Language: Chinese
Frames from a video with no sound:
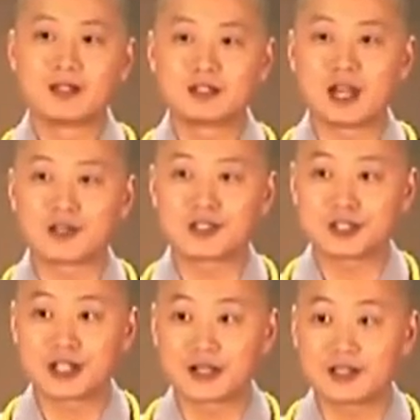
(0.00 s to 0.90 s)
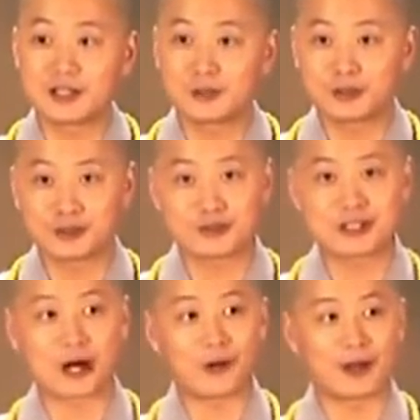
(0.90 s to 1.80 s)
想着想着，我就
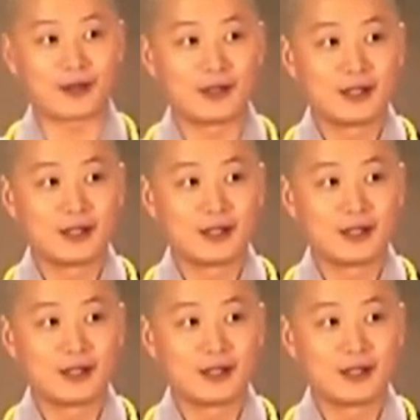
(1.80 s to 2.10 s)
睡着了。